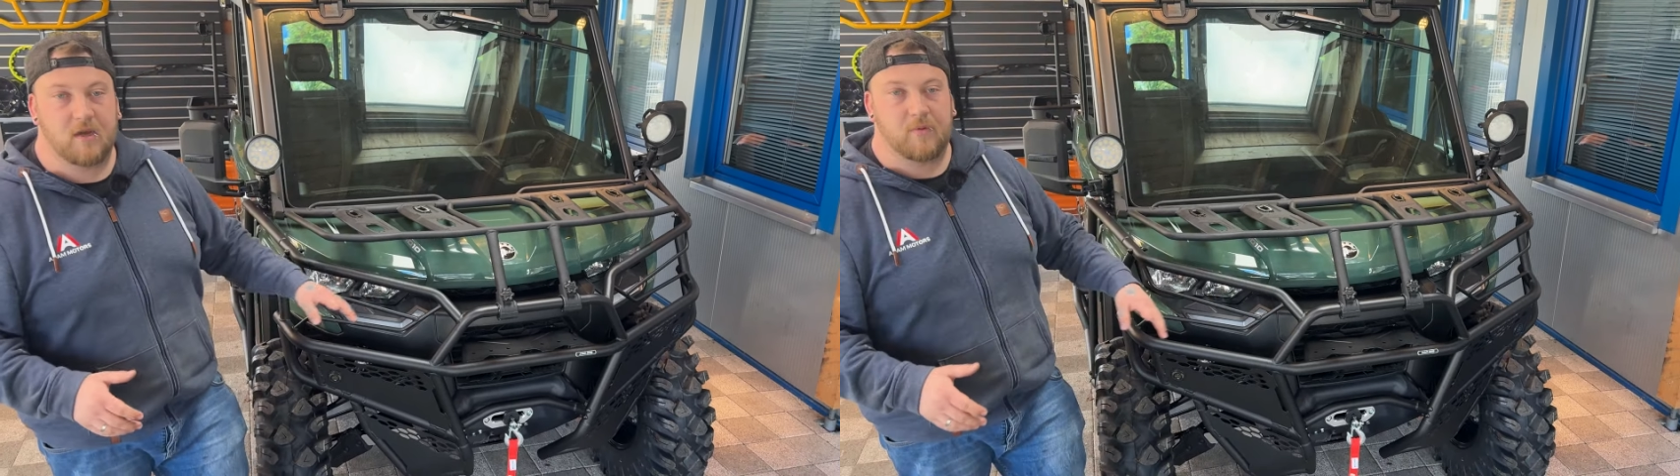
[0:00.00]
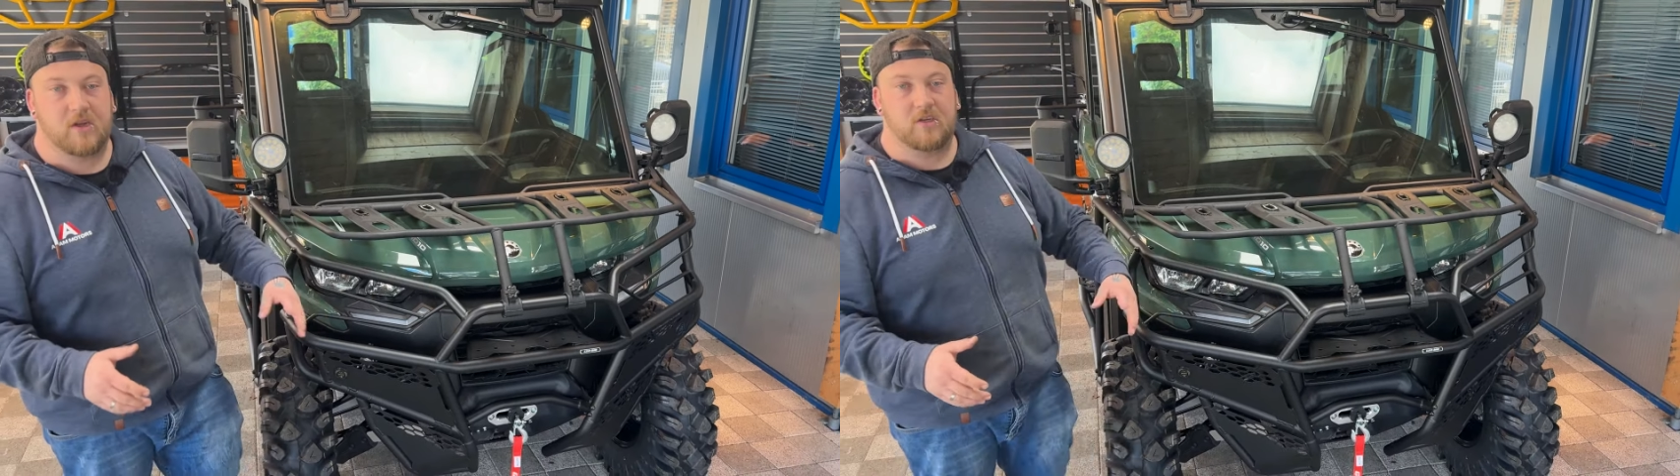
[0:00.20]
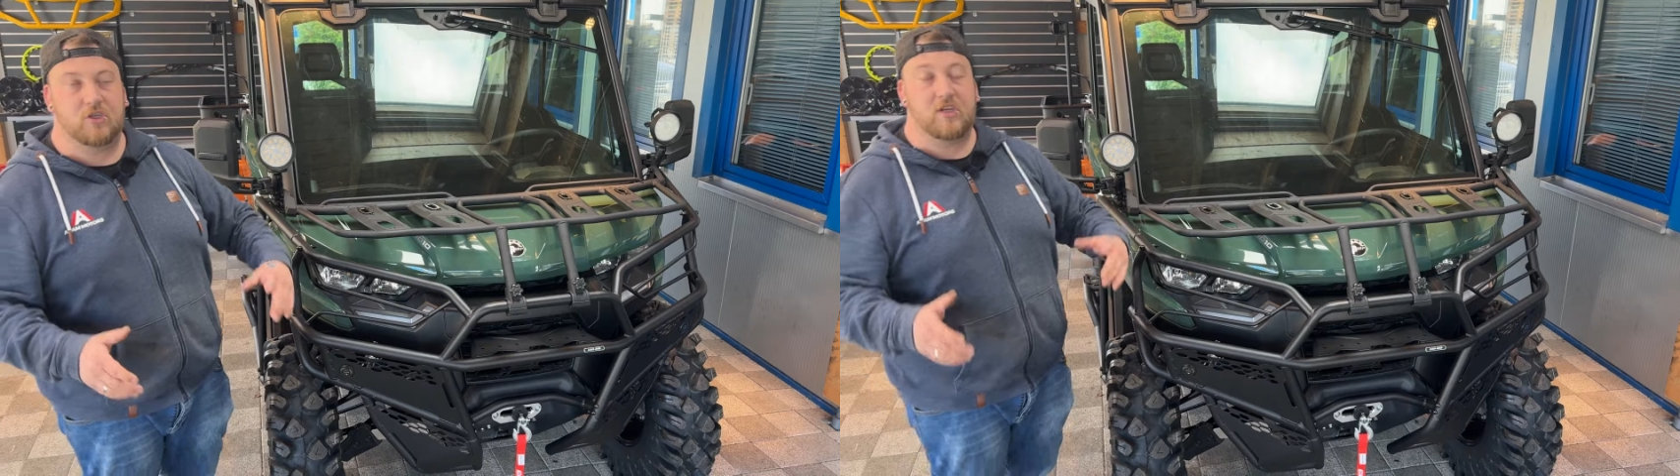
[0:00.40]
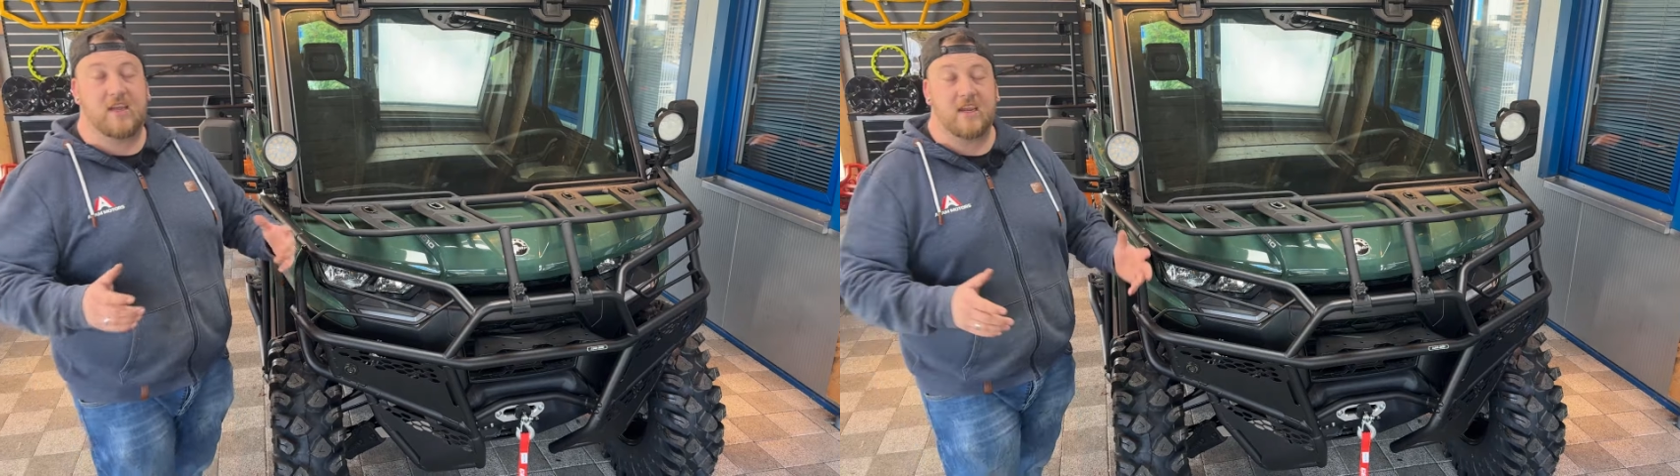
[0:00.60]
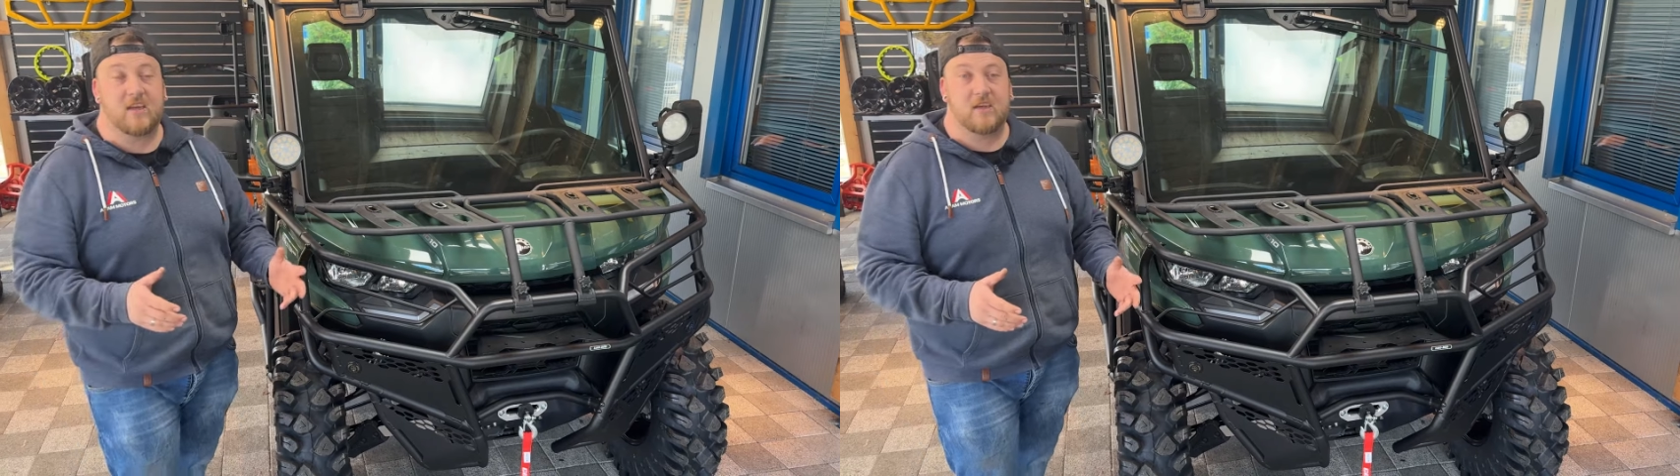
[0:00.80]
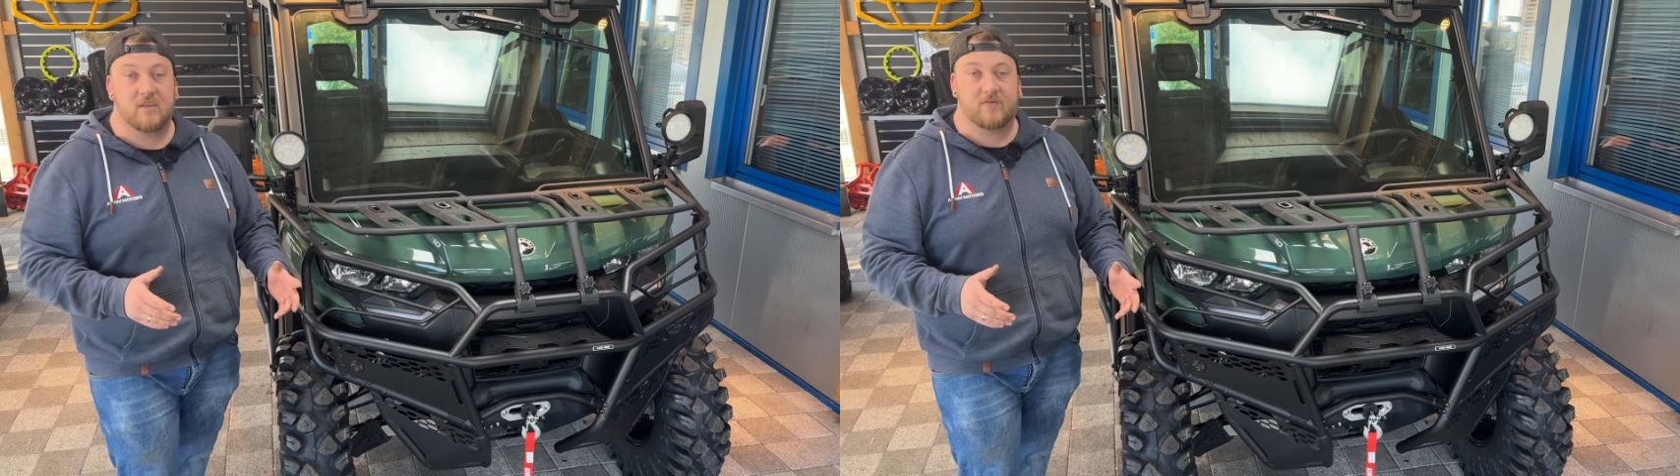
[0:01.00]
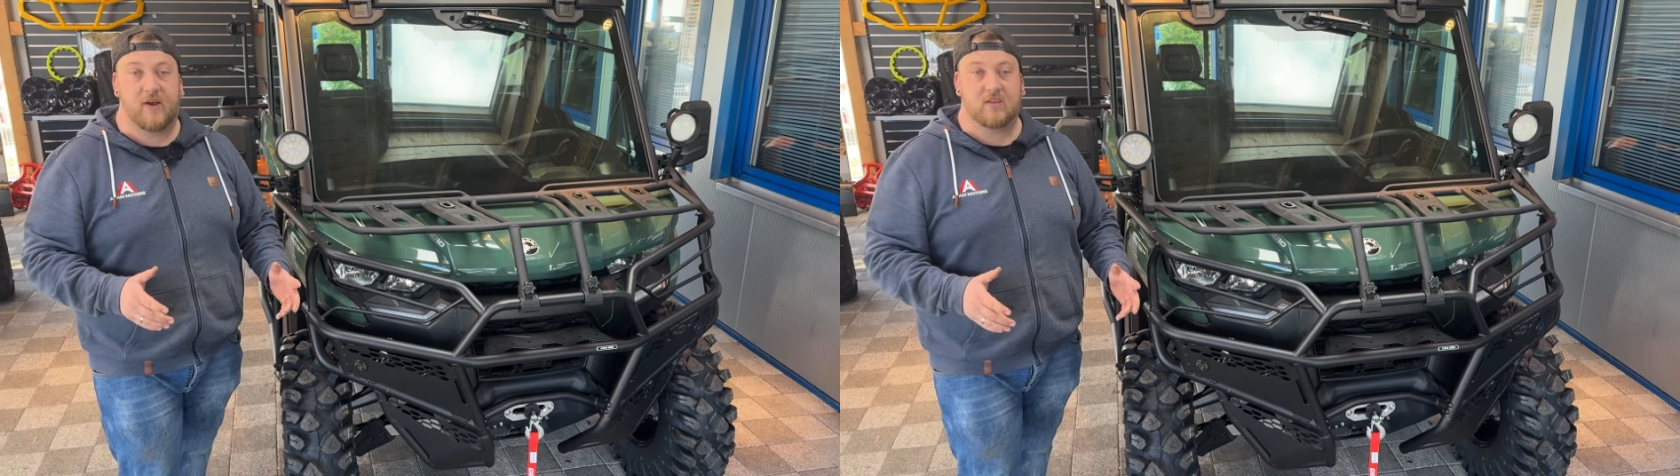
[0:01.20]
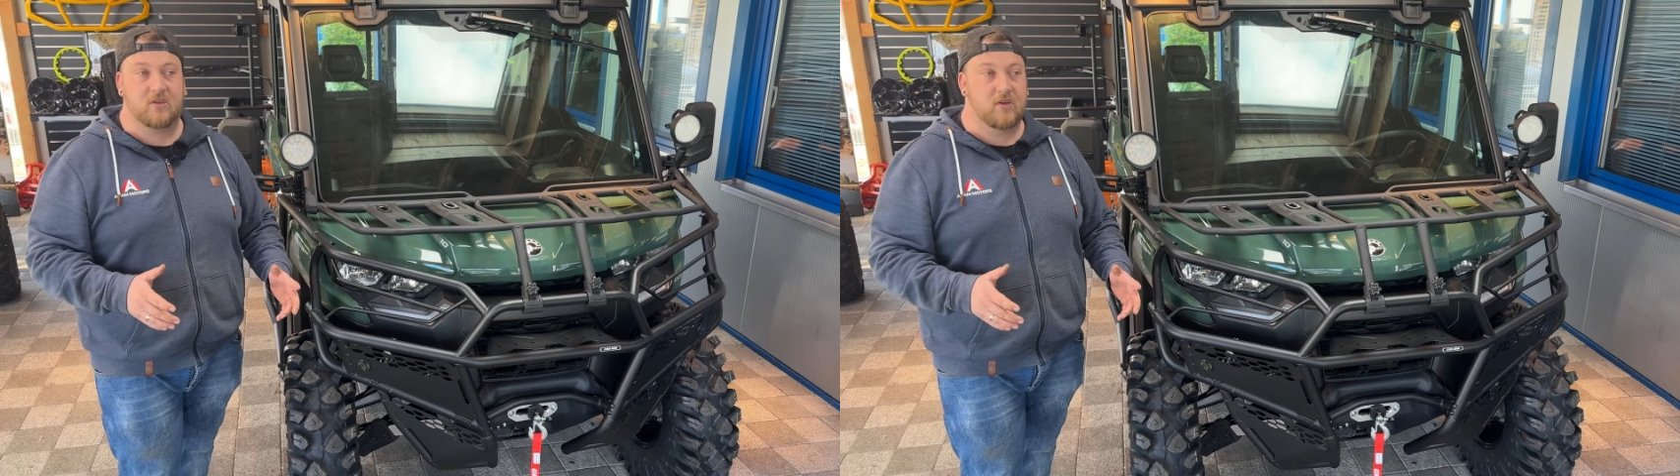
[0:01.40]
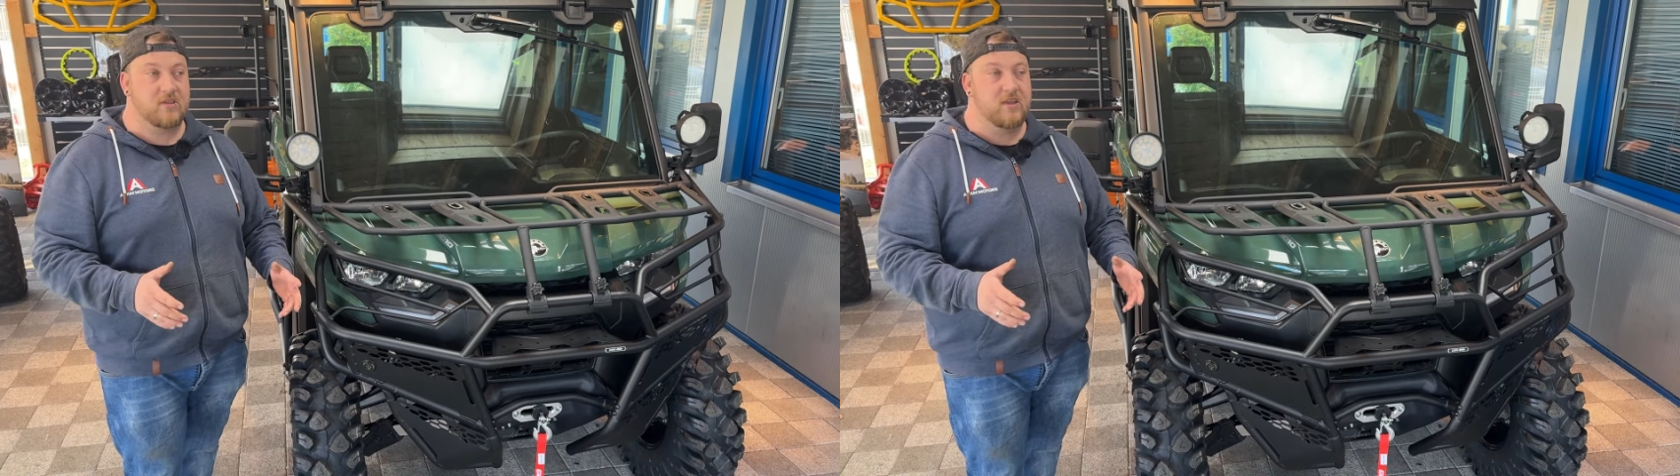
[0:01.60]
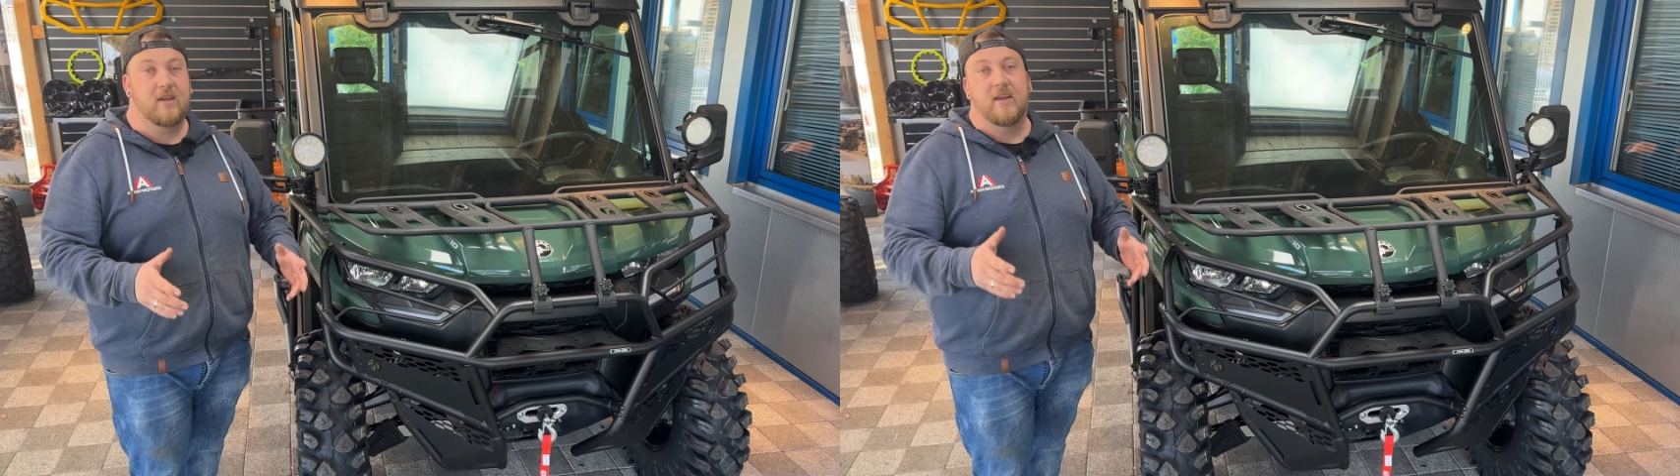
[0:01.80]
ja praktisch die Technik des Fahrzeugs.